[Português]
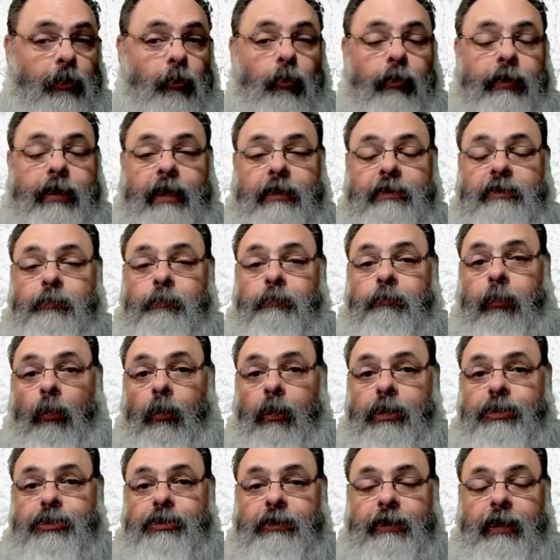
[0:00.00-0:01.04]
O que, que se
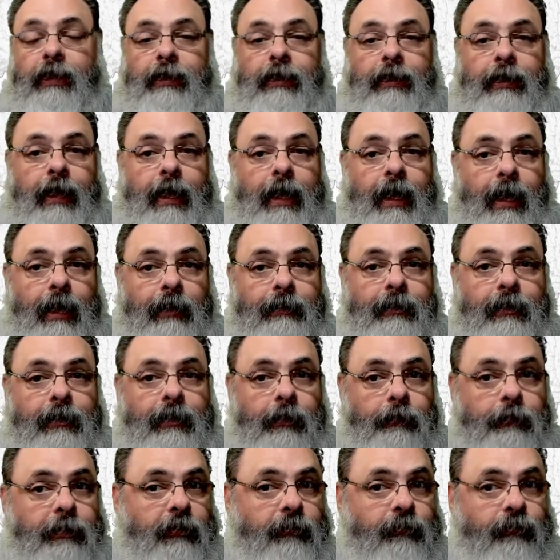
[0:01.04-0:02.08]
pode delinear
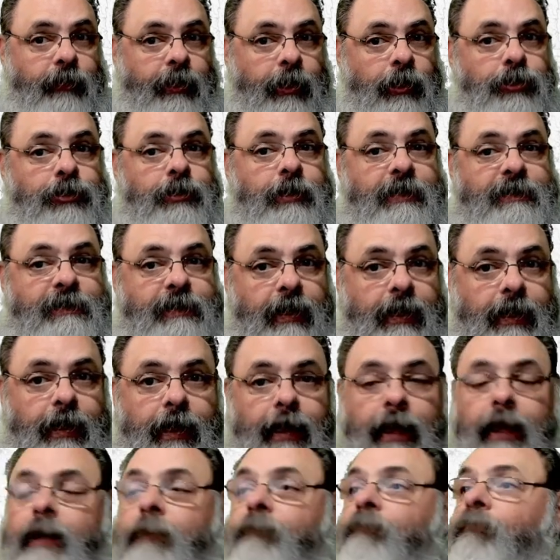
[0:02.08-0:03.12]
daqui para frente nessa guerra?